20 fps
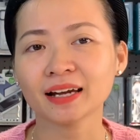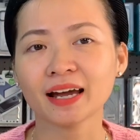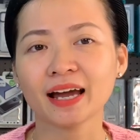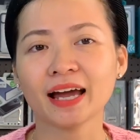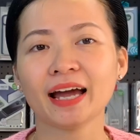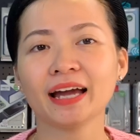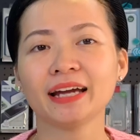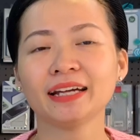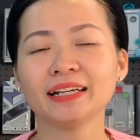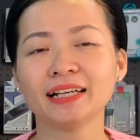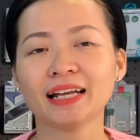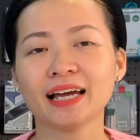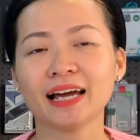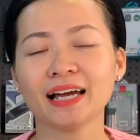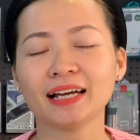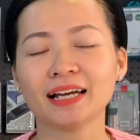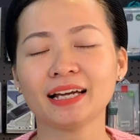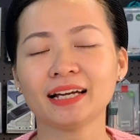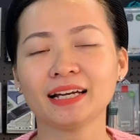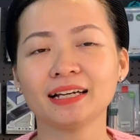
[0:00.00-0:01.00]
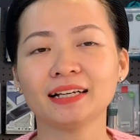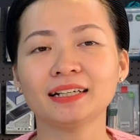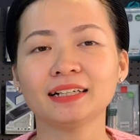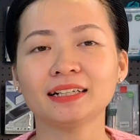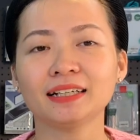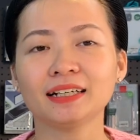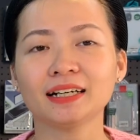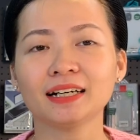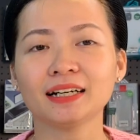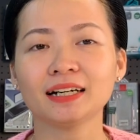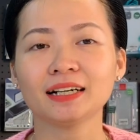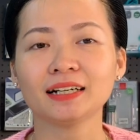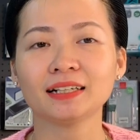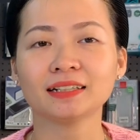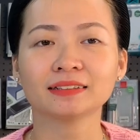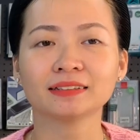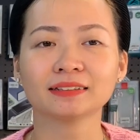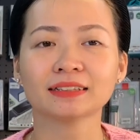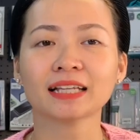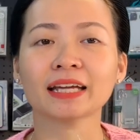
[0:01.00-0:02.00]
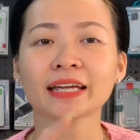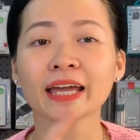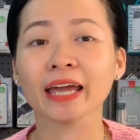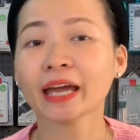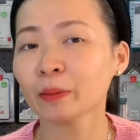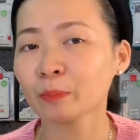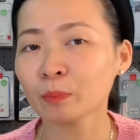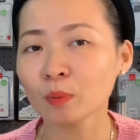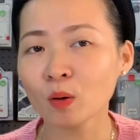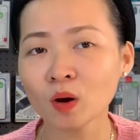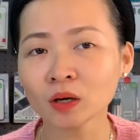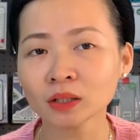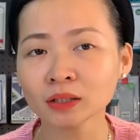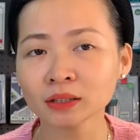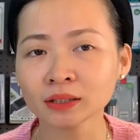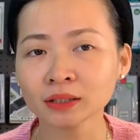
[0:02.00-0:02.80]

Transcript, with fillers: hay là uh, tai nghe AirPod